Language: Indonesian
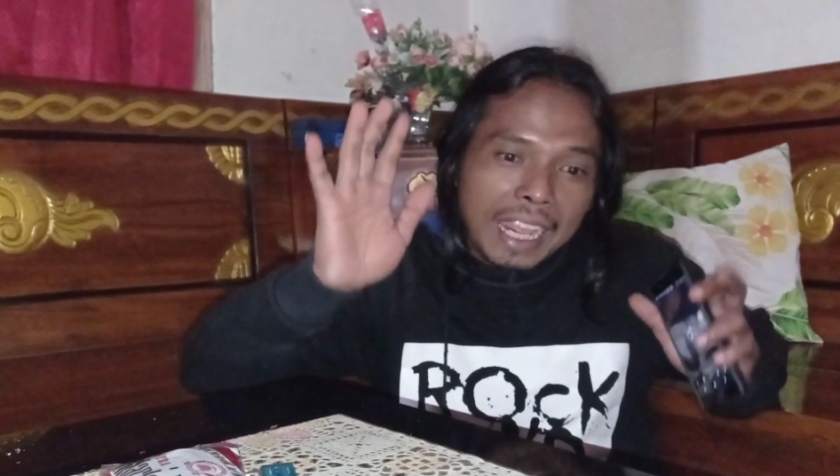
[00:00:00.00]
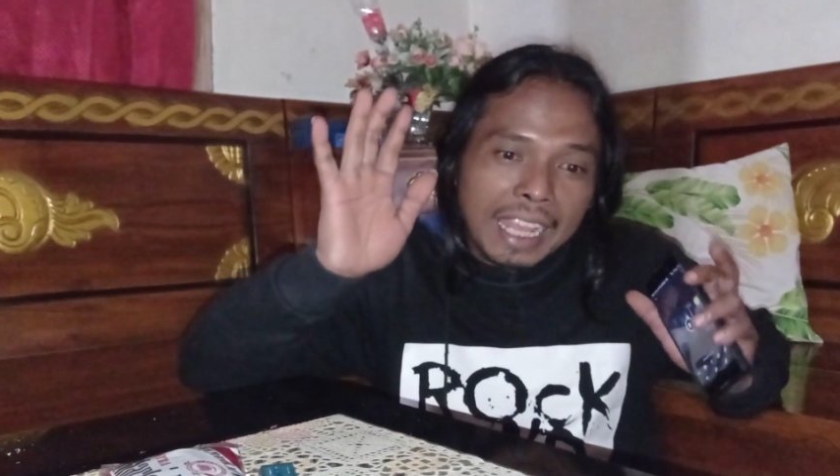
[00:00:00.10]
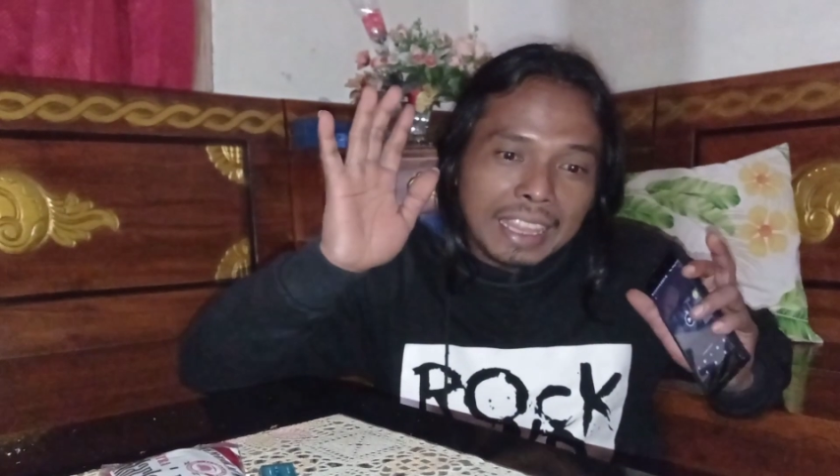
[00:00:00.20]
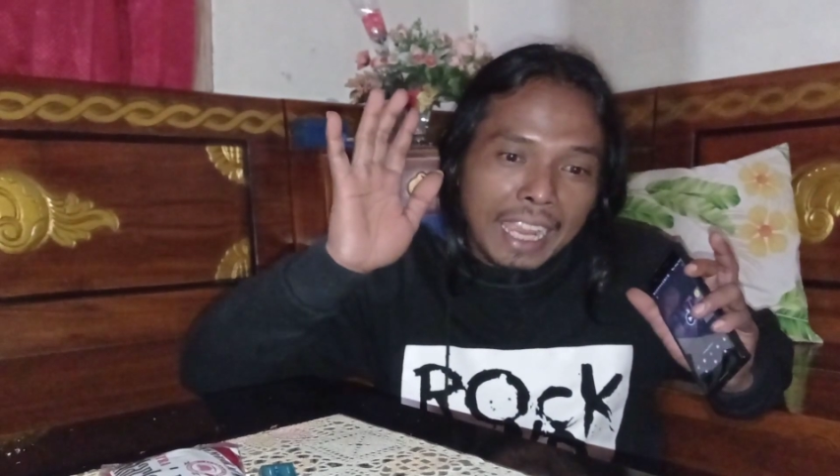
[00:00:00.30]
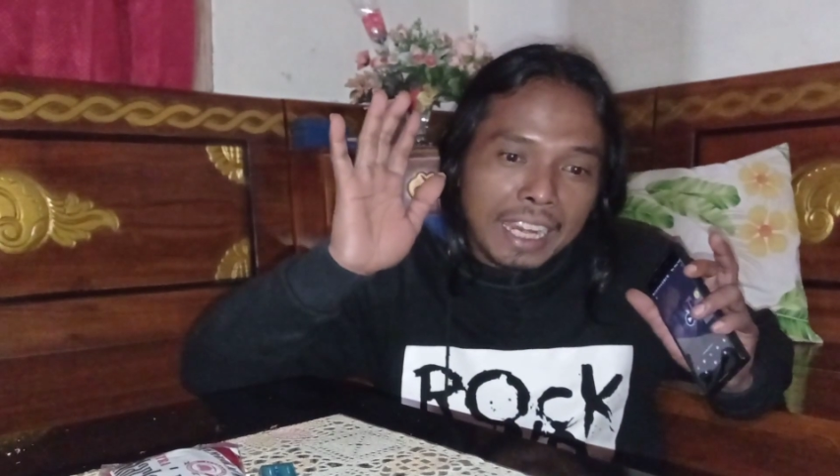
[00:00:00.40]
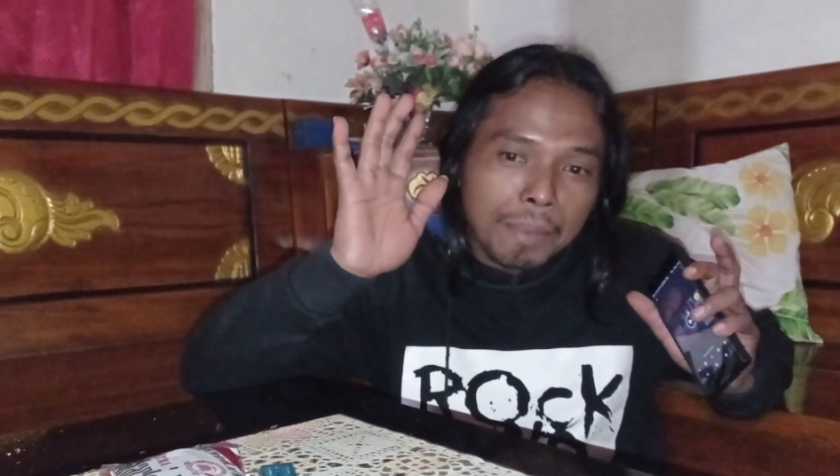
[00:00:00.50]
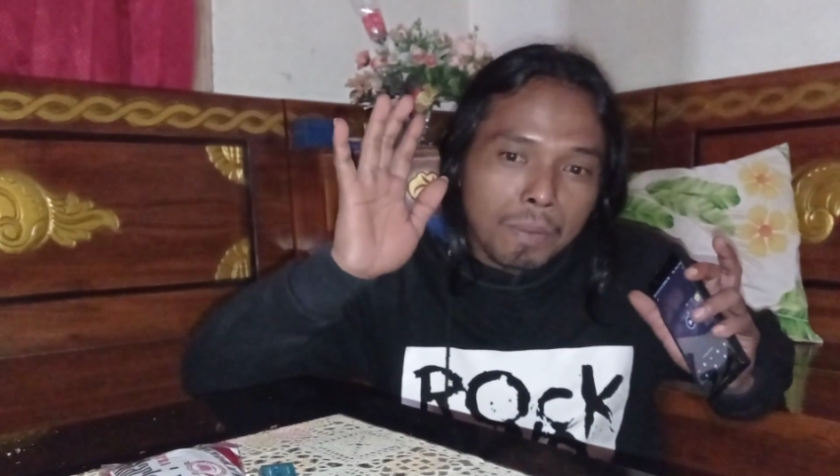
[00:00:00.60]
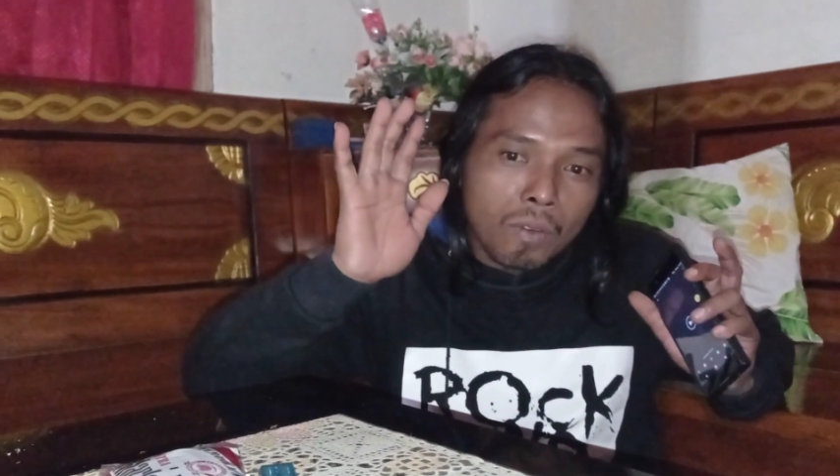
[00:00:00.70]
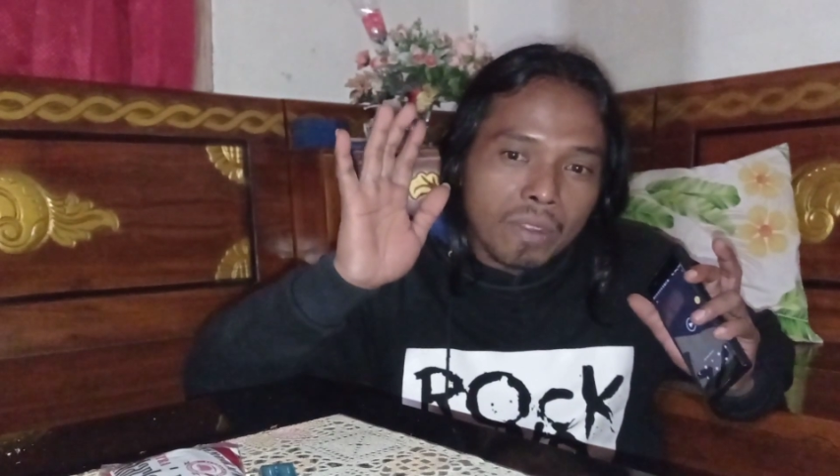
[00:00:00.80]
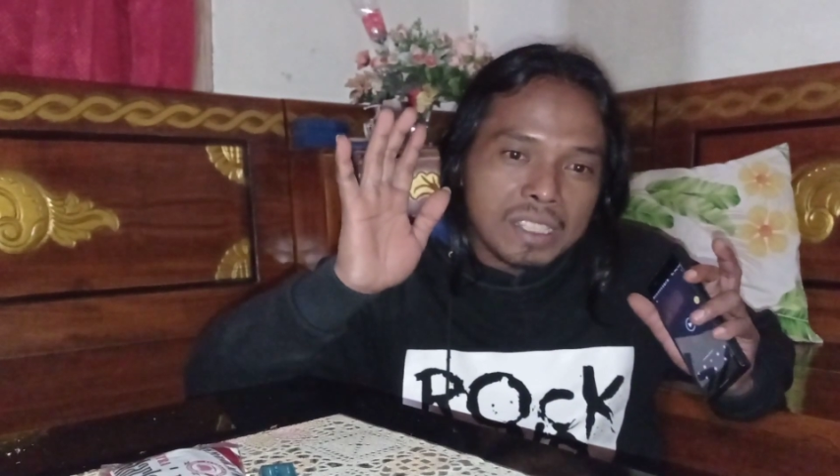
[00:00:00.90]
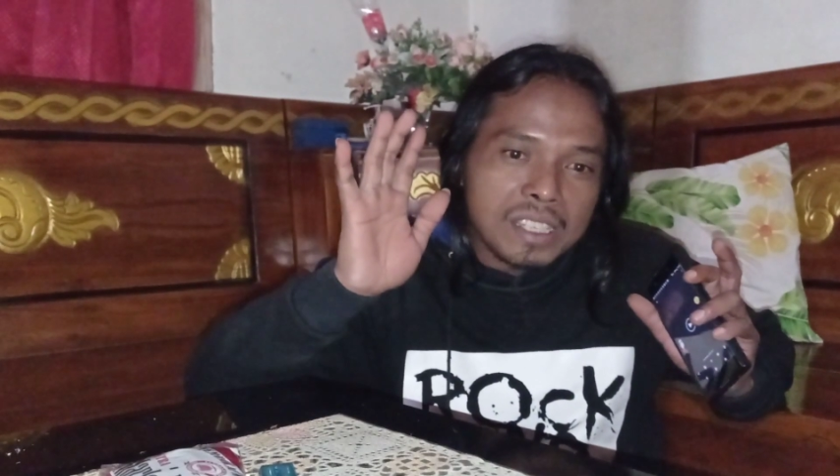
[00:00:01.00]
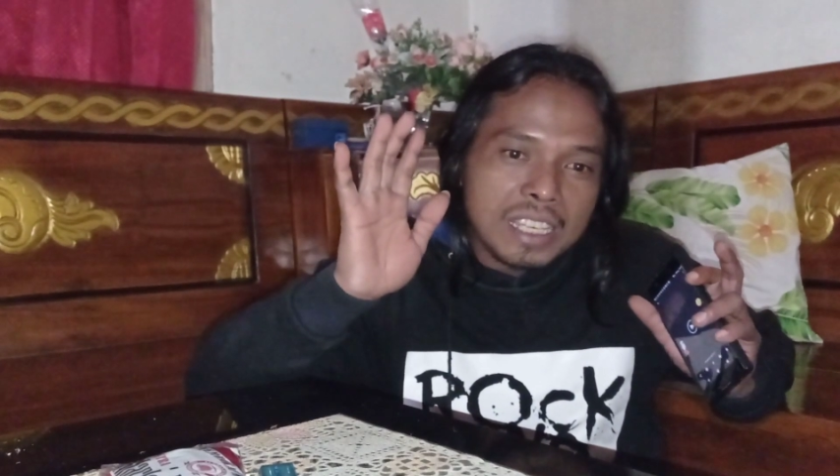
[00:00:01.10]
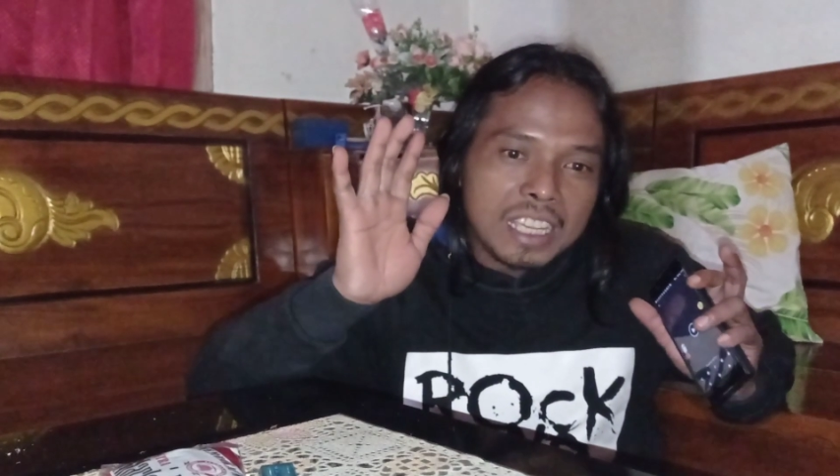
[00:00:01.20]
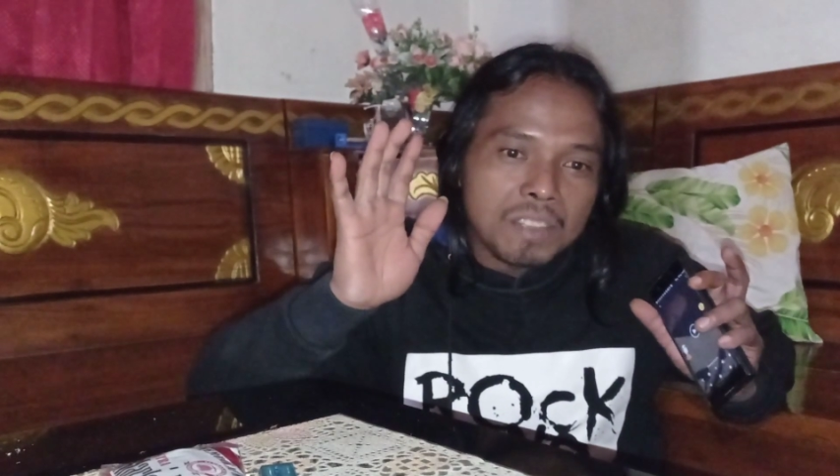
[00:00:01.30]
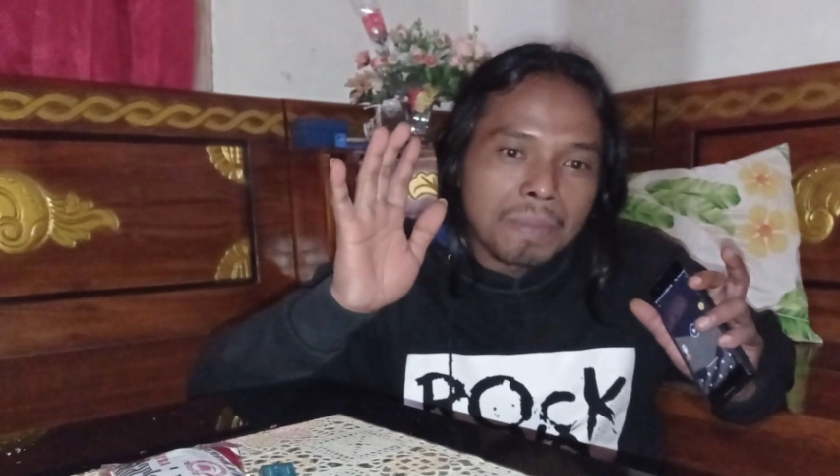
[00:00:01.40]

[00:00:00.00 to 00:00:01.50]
kita ini profesinya